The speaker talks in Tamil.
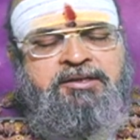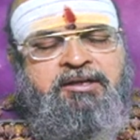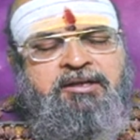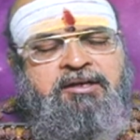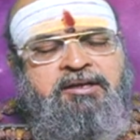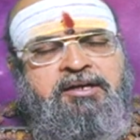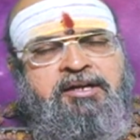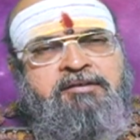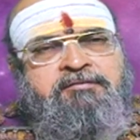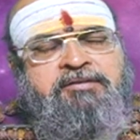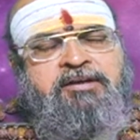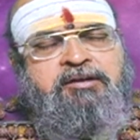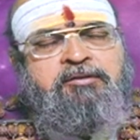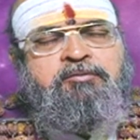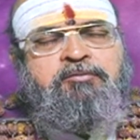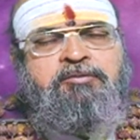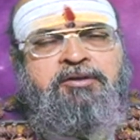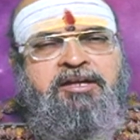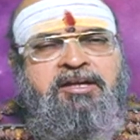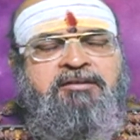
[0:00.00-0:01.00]
நாடி
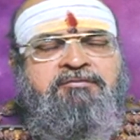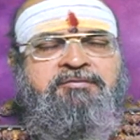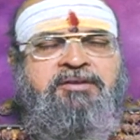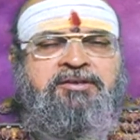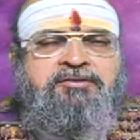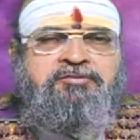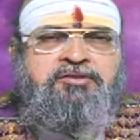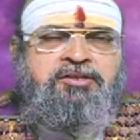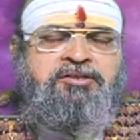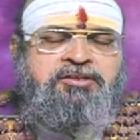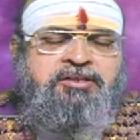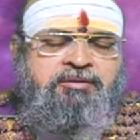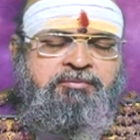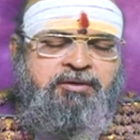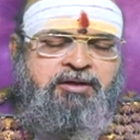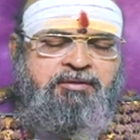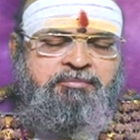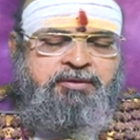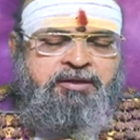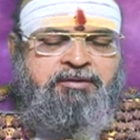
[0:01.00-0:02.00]
வரக்கூடிய வெற்றி
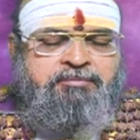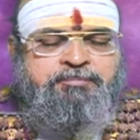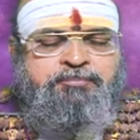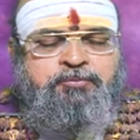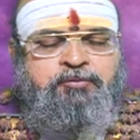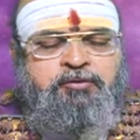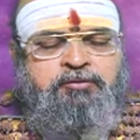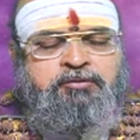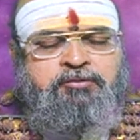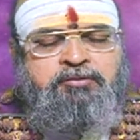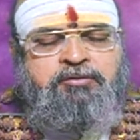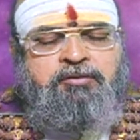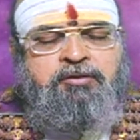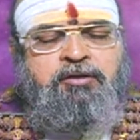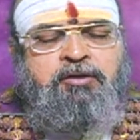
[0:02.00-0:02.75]
தினமாக அமைய போறது